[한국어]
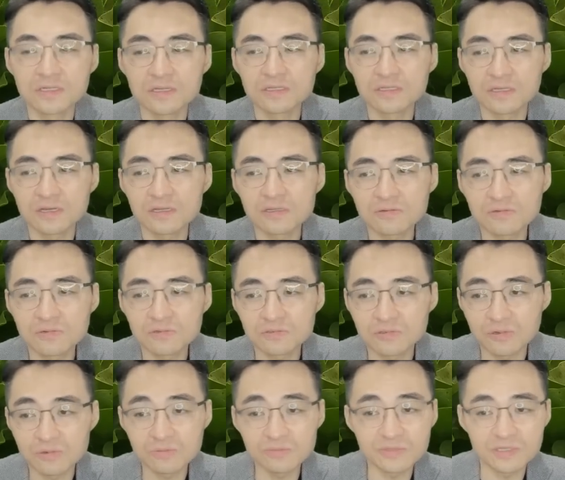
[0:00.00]
대한항공은
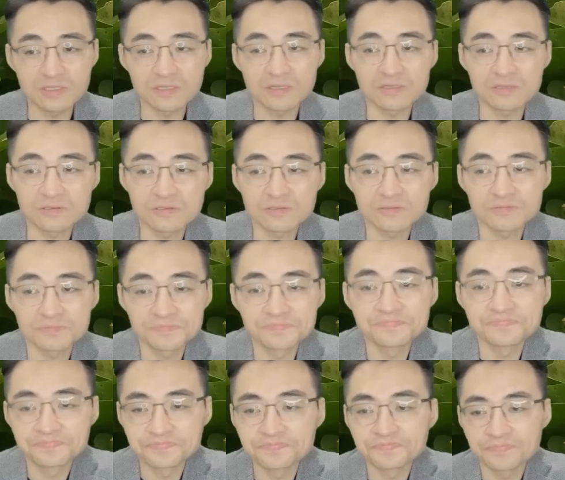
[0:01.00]
너무 밑에 있죠.
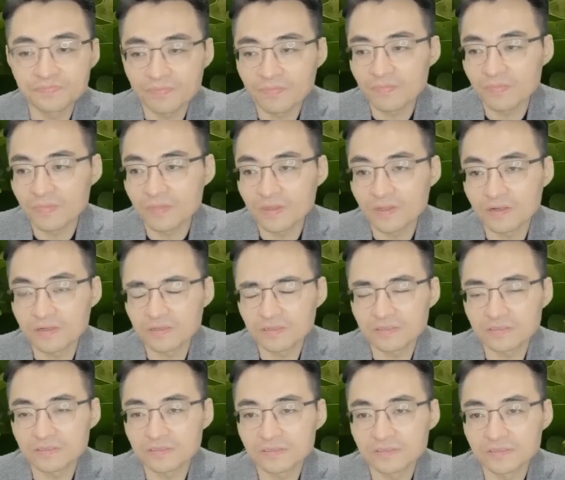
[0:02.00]
예.